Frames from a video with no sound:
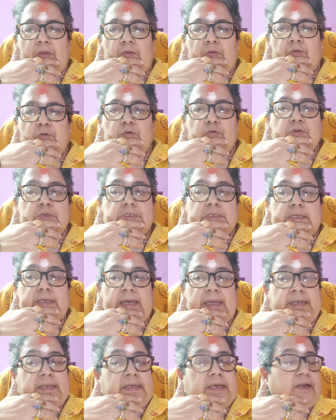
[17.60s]
হিউজ
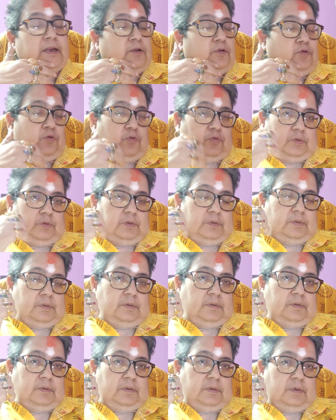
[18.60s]
ক্যারিয়ার গ্রোথ
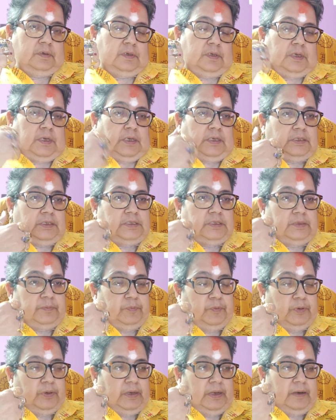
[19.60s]

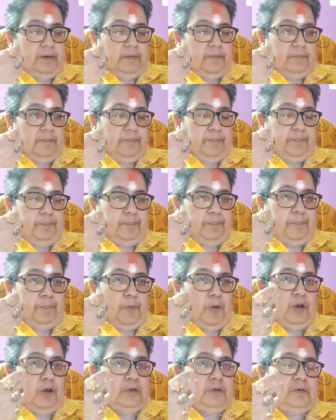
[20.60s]
জীবনের
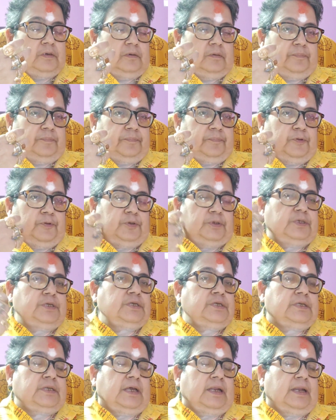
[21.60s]
পদ
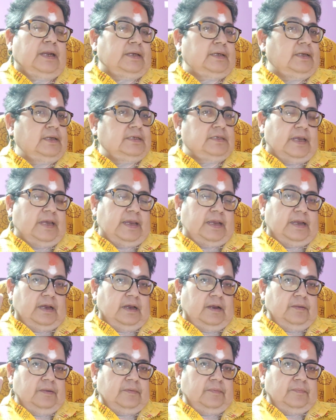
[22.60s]
প্রতিষ্ঠার একটা
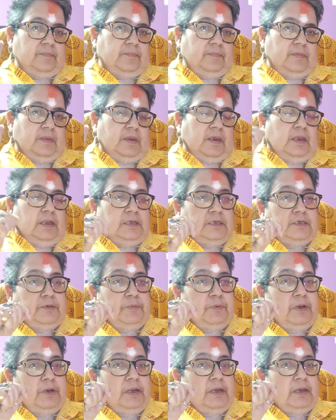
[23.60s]
জায়গা
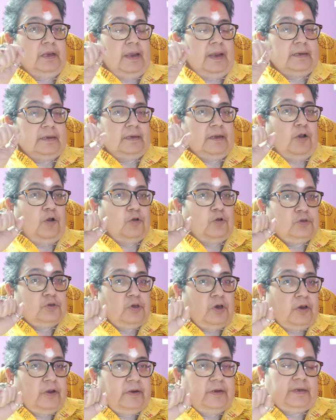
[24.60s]
জীবনে একটা
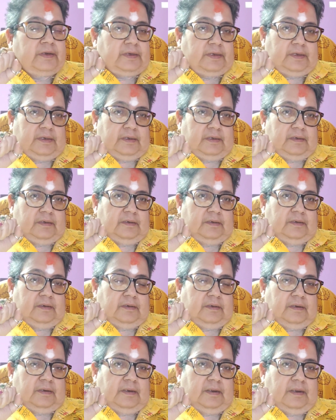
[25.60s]
অথরিটি
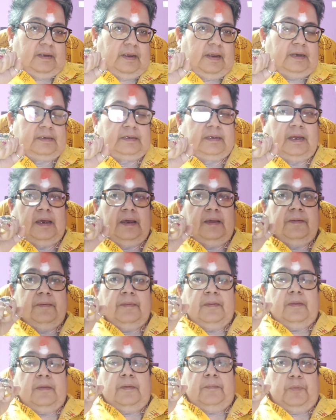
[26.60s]
একটা
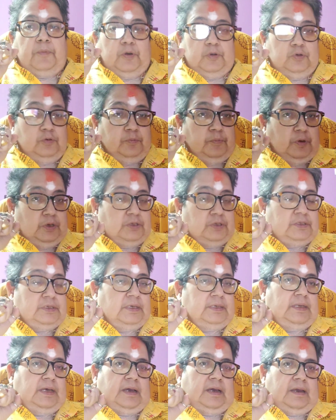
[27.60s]

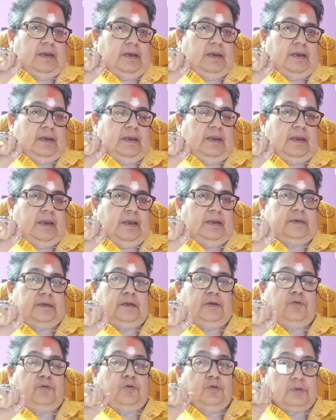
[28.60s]
পদমর্যাদা
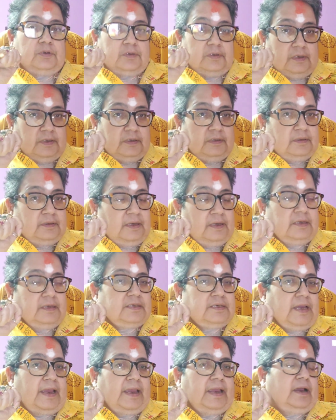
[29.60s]
একটা কর্তৃত্বের
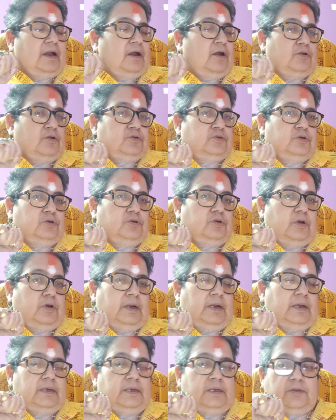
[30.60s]
জায়গা অর্জন
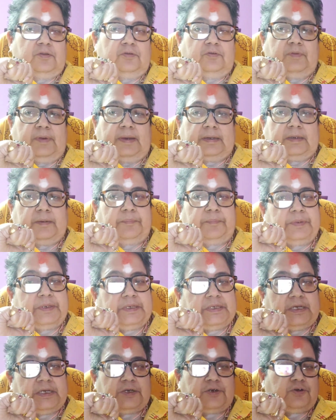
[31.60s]
করার কিন্তু একটা
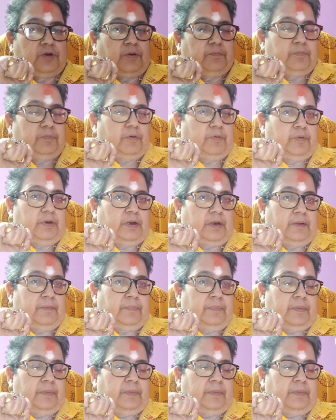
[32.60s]
বিশেষ সম্ভাবনা